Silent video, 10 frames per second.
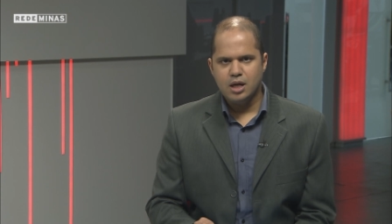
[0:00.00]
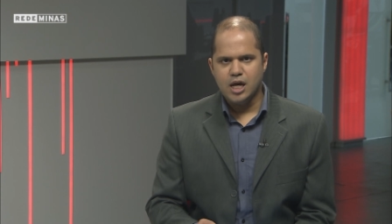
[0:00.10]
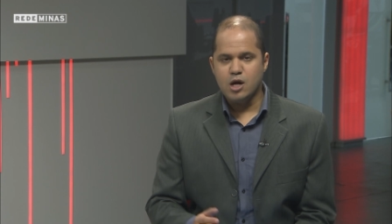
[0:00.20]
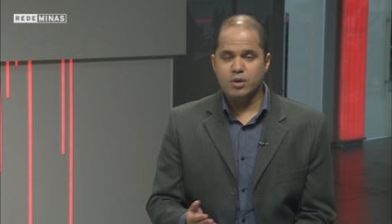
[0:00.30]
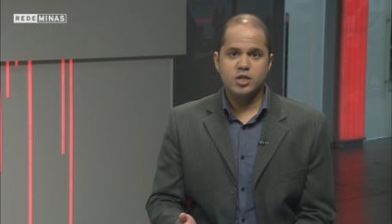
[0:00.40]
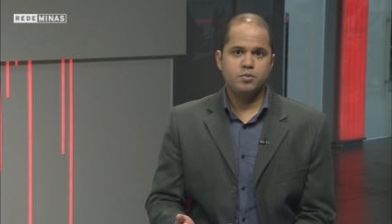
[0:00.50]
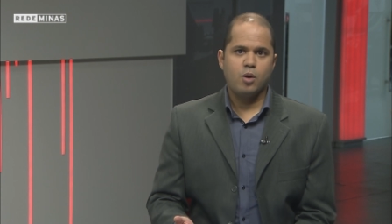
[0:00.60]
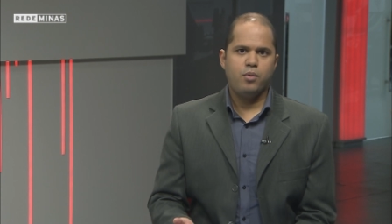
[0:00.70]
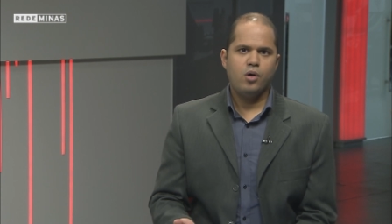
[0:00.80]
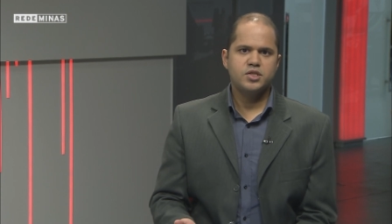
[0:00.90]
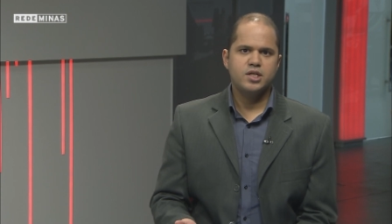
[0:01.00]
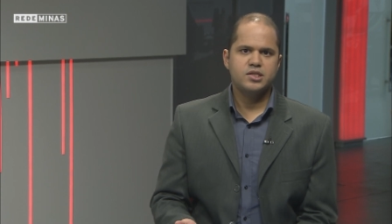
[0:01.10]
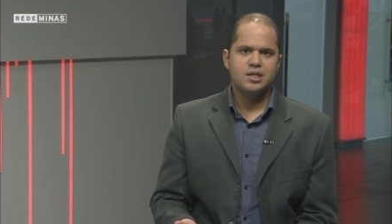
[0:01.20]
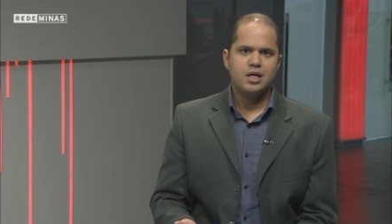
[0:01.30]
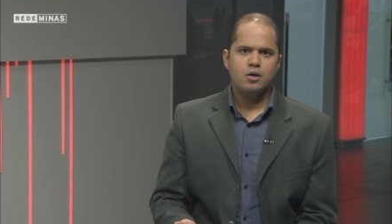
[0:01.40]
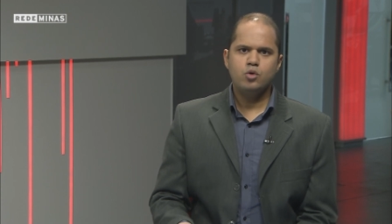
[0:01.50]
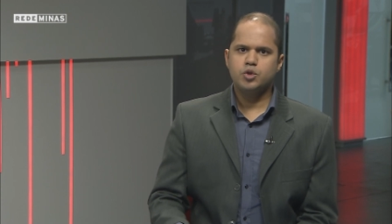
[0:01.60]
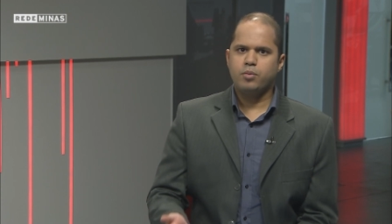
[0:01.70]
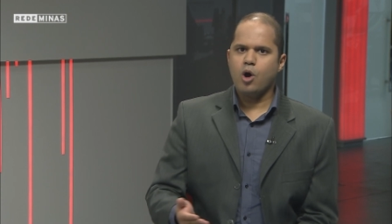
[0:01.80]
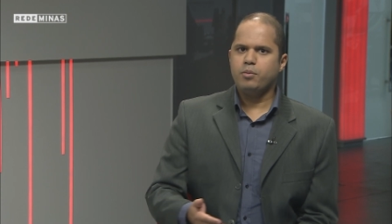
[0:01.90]
Em uma das propostas, os
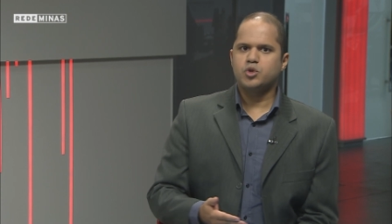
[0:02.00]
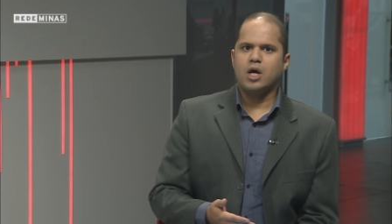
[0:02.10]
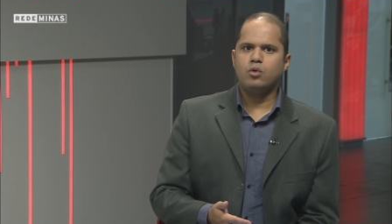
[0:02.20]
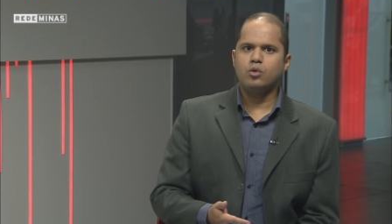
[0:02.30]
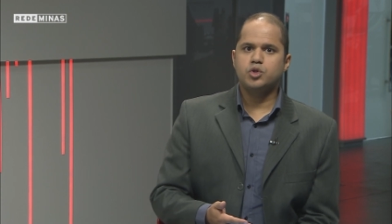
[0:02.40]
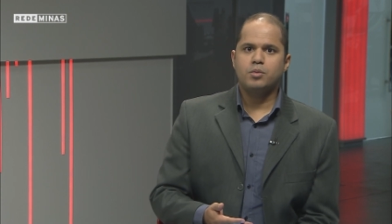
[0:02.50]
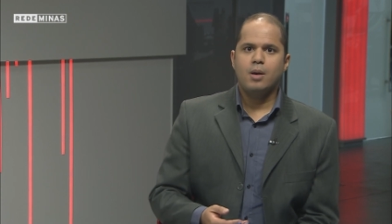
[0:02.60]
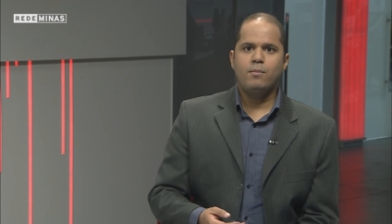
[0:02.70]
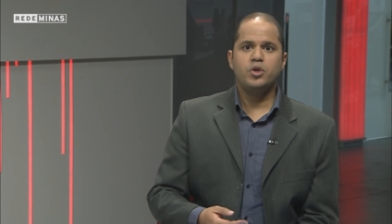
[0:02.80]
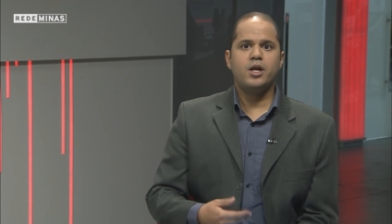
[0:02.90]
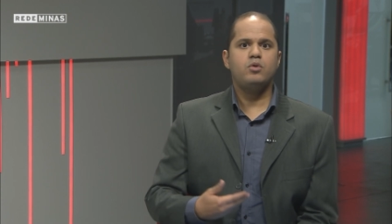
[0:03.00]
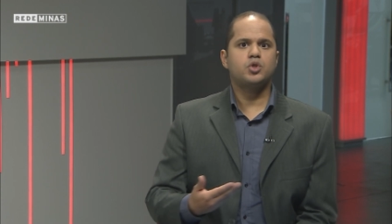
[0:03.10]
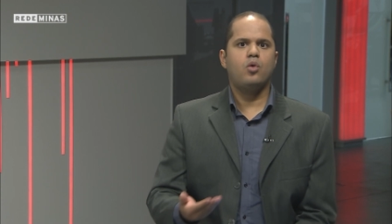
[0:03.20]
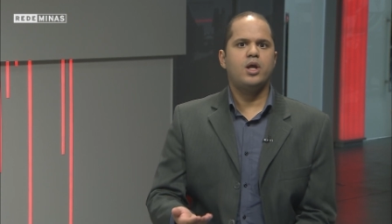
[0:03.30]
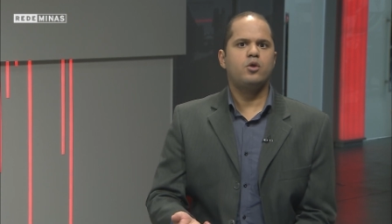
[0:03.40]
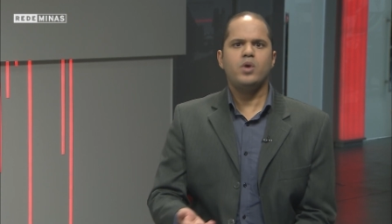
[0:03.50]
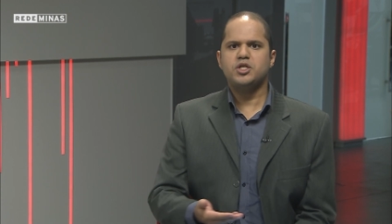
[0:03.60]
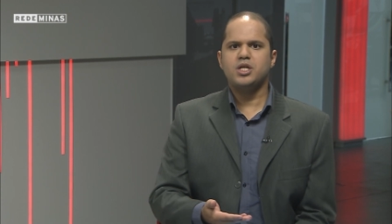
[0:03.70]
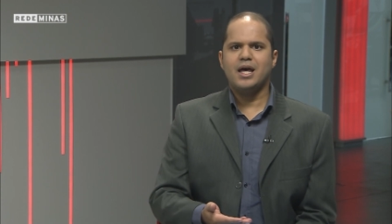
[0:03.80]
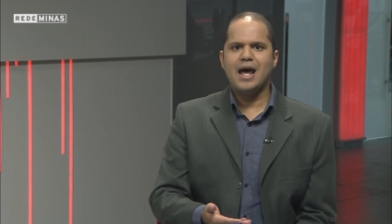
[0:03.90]
próprios alunos poderão escolher um
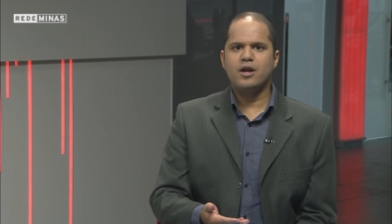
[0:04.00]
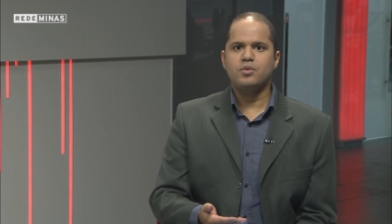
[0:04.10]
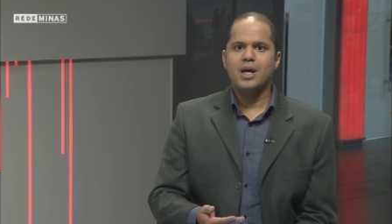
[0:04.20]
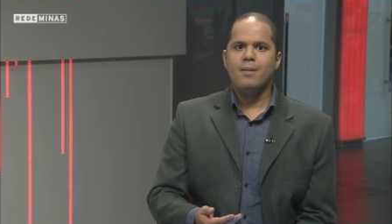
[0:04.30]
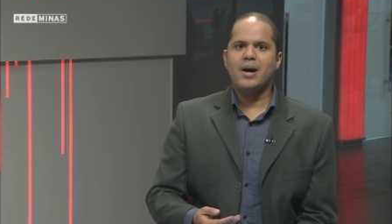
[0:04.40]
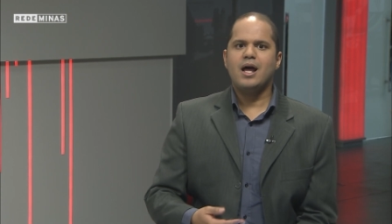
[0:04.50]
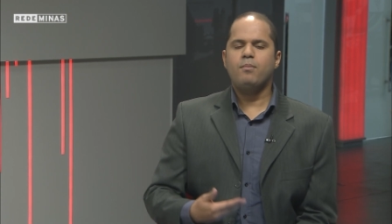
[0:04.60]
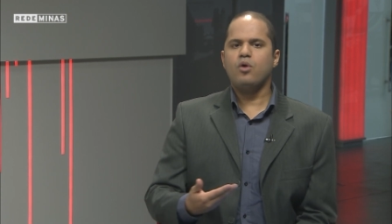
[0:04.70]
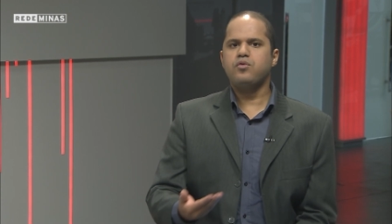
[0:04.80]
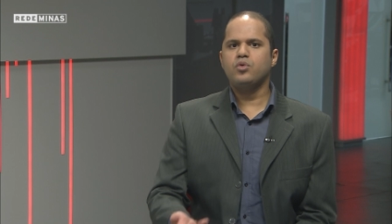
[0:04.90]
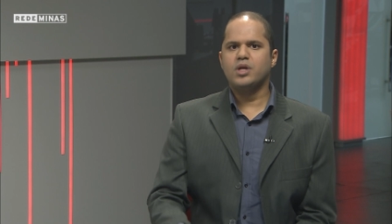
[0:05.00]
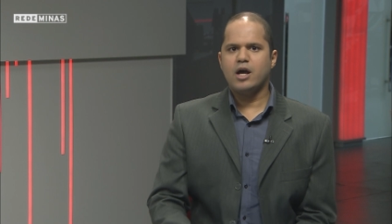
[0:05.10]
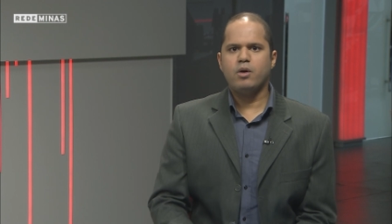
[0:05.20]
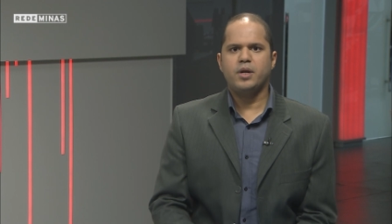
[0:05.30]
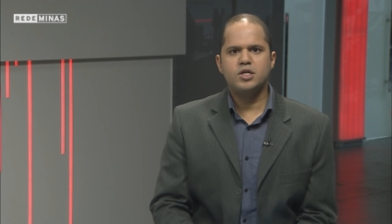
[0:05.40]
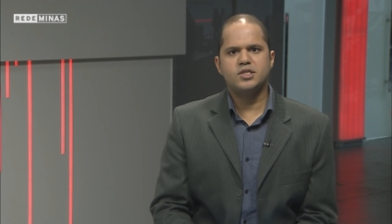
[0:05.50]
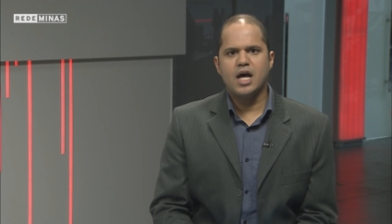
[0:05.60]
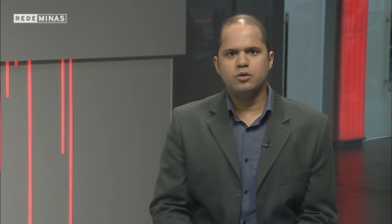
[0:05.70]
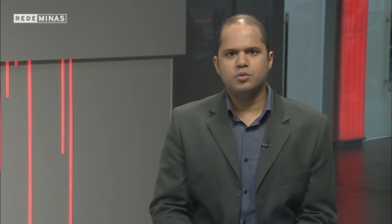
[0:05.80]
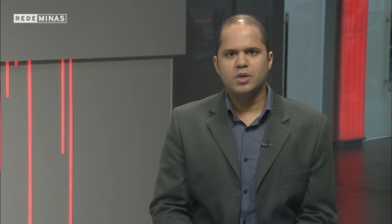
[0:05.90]
itinerário para aprofundar o
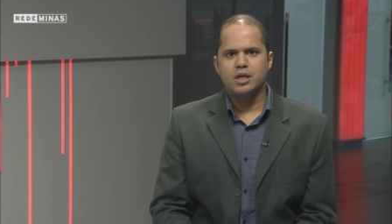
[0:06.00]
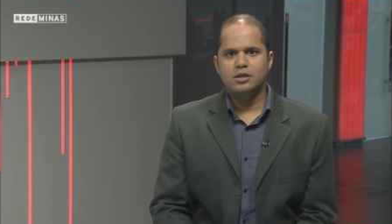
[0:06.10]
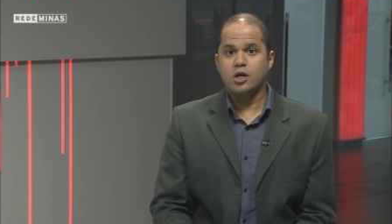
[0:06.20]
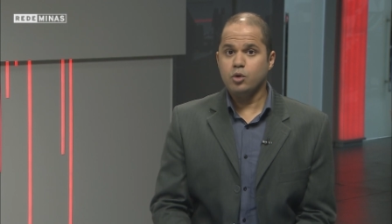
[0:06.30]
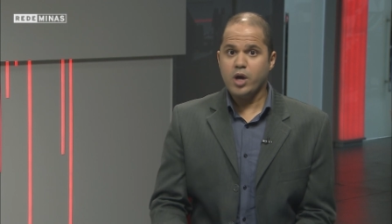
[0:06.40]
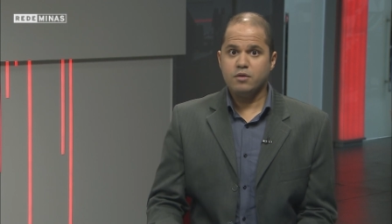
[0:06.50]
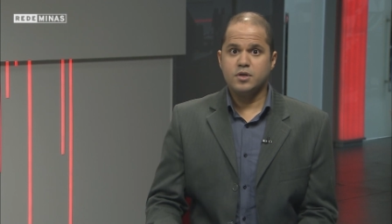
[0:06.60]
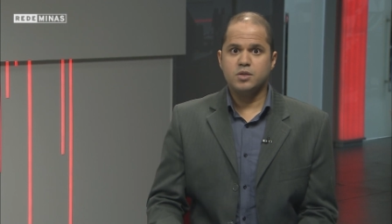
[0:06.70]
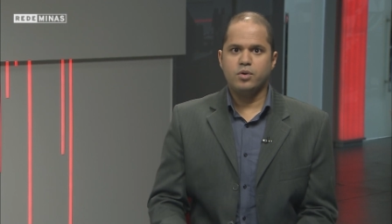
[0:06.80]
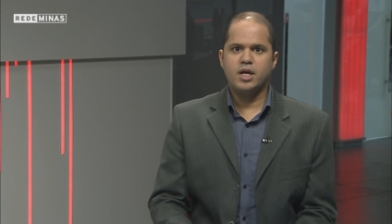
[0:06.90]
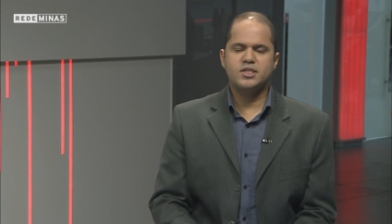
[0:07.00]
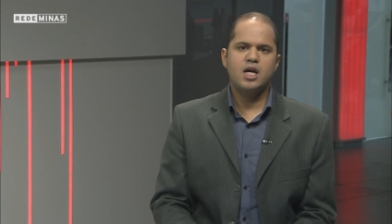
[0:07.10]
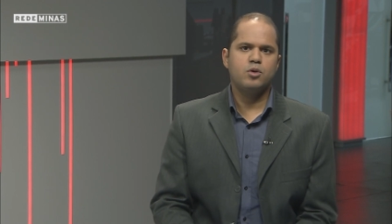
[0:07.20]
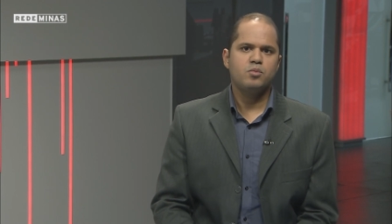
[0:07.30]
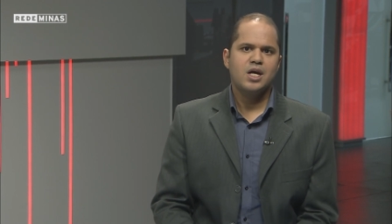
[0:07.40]
aprendizado, dando ênfase, por exemplo,